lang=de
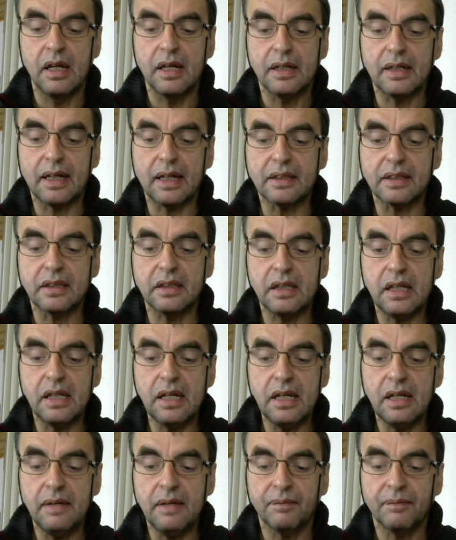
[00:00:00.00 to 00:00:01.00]
dass
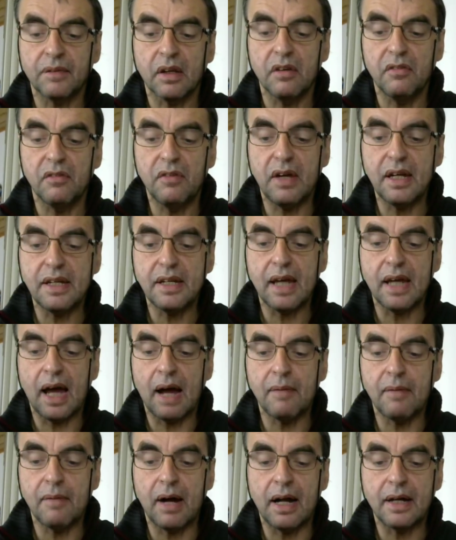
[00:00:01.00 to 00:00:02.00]
die, welche
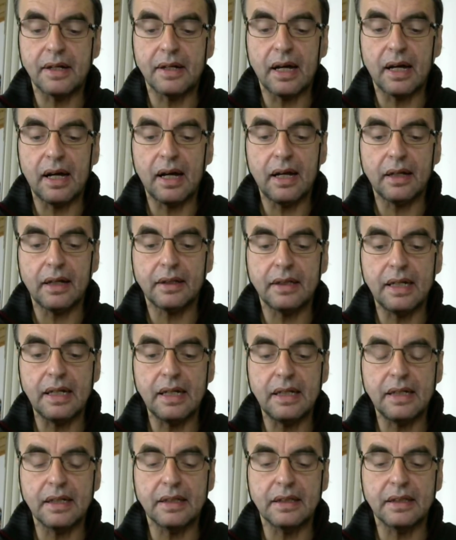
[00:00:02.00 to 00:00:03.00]
am Altar
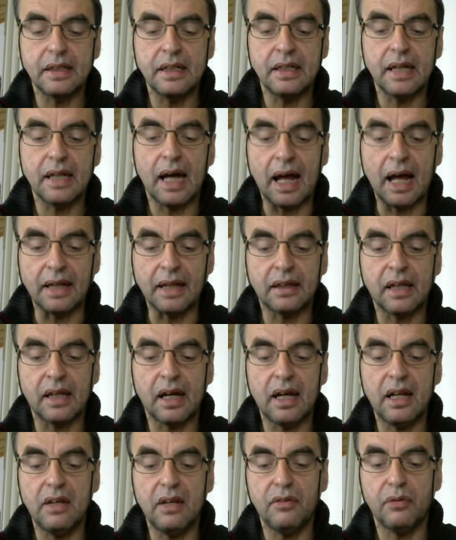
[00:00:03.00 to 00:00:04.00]
tätig sind,
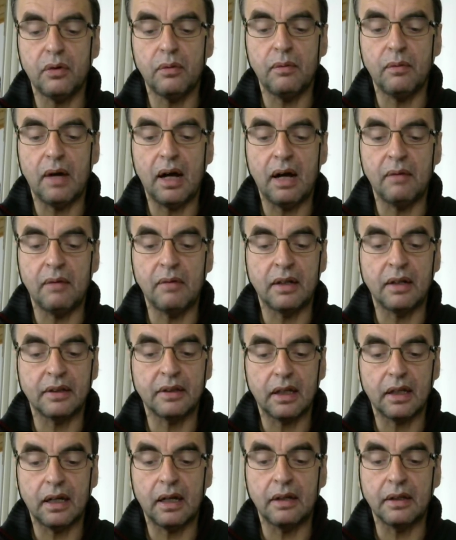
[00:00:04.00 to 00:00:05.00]
Anteil vom, am
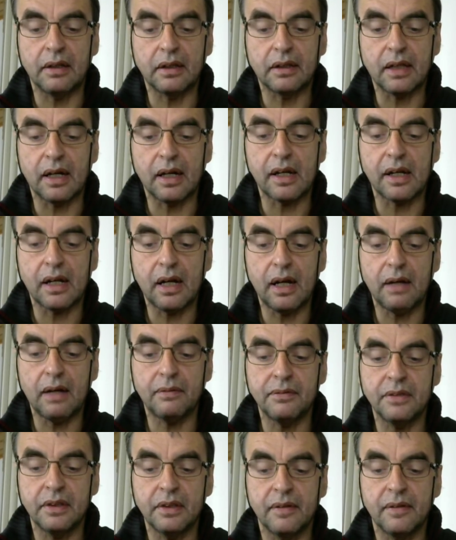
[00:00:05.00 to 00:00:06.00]
Altar
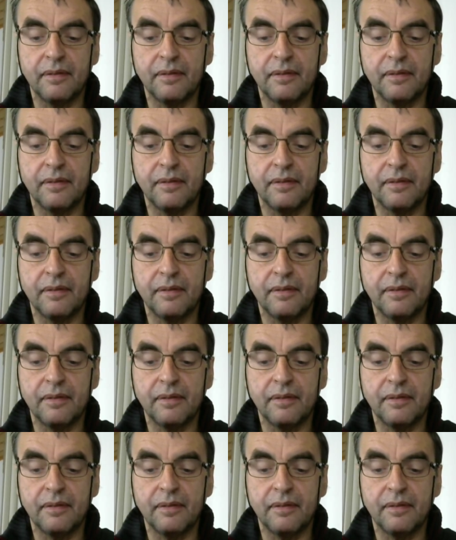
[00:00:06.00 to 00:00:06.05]
haben?